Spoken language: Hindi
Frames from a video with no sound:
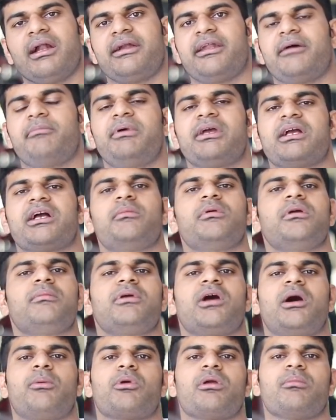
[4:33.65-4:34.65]
डब्बे कभी
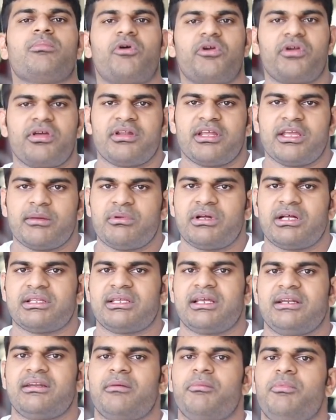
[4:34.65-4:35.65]
भी आपकी बॉडी नहीं
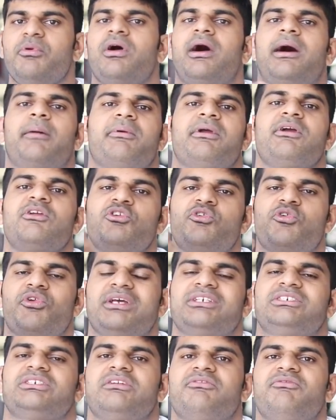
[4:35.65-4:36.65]
बनाते हैं डब्बे आपकी
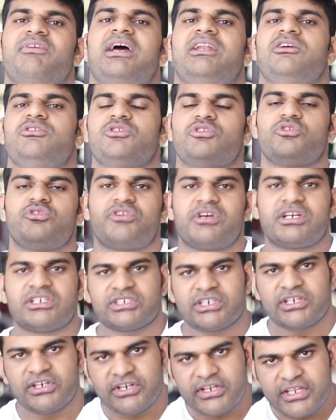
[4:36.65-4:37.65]
न्यूट्रिशन वैल्यू जो
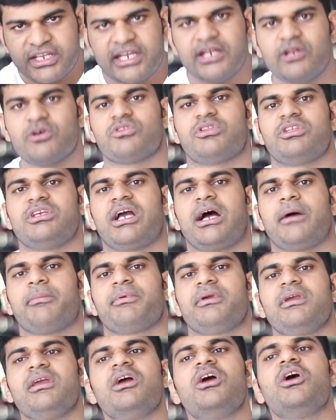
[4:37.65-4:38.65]
न्यूट्रिशन नीड होती है
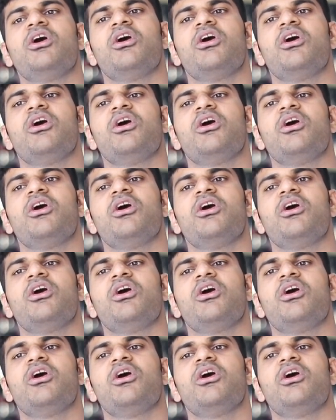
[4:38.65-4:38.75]
आपकी